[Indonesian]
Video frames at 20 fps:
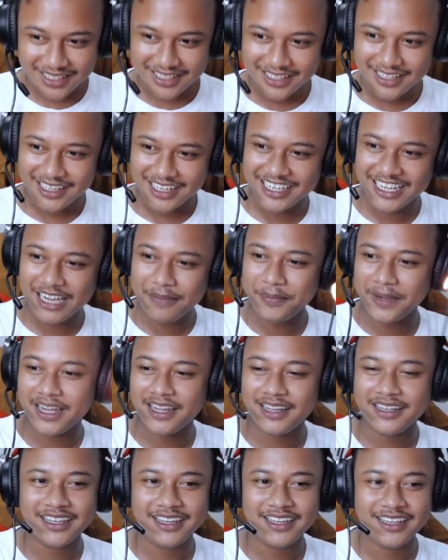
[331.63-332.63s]
Oke, ini oke, apa?
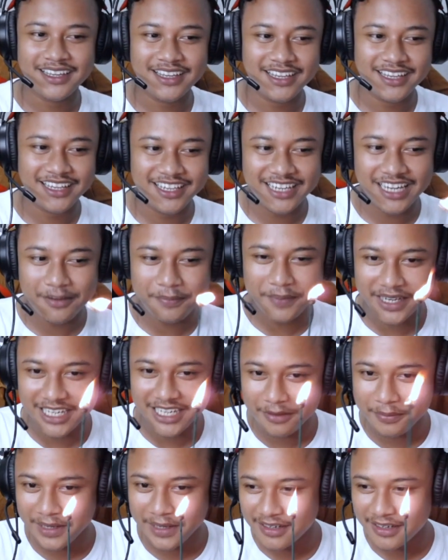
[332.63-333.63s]
ya, apa-apa. Ini apa, ini
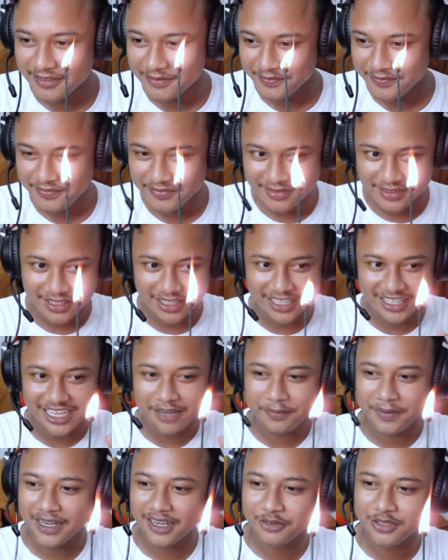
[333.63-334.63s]
apa? Ini
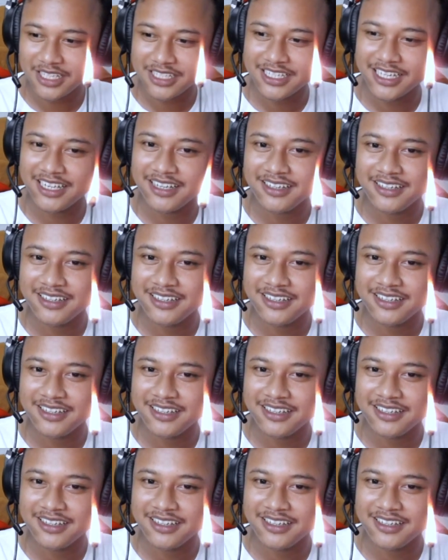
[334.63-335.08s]
apa, aku tanya.